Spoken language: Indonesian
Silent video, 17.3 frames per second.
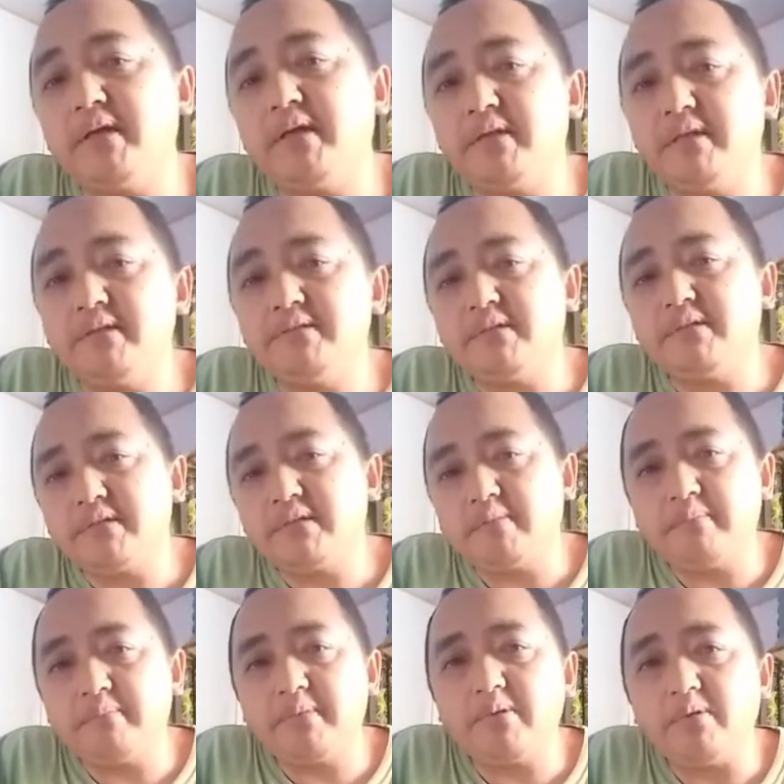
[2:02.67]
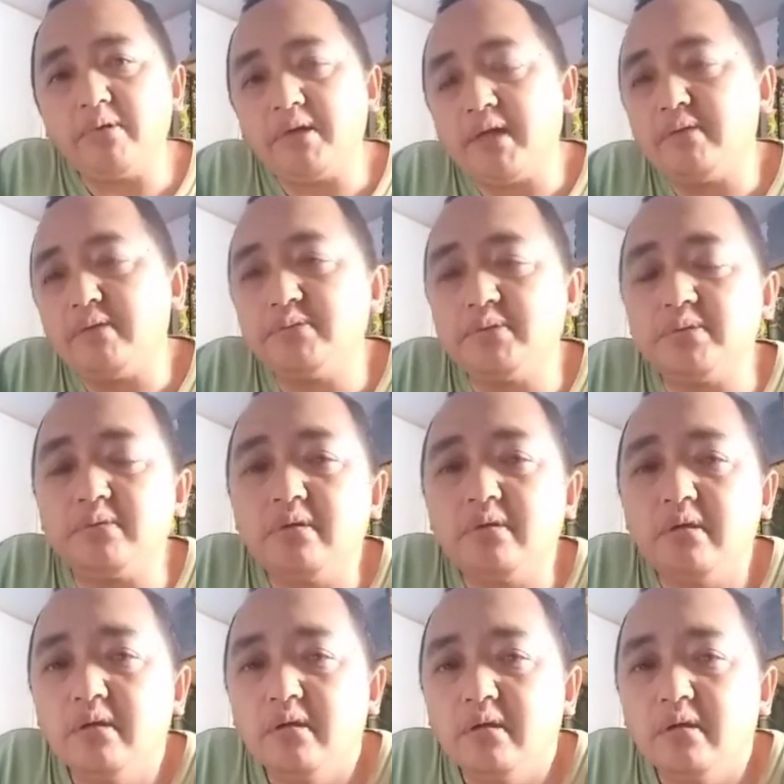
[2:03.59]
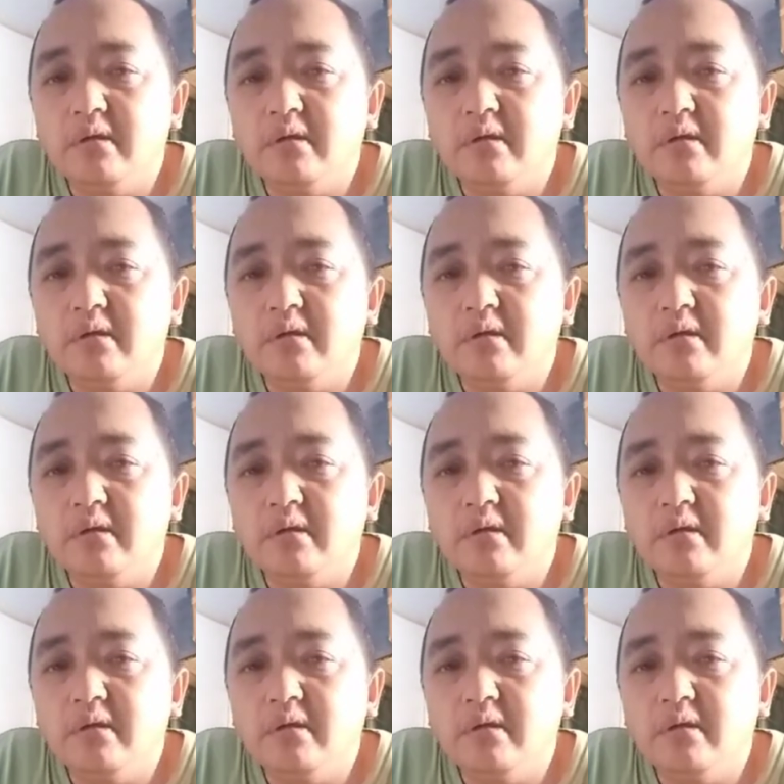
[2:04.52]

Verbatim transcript: hari ini saya tetap mengolah untuk hmm.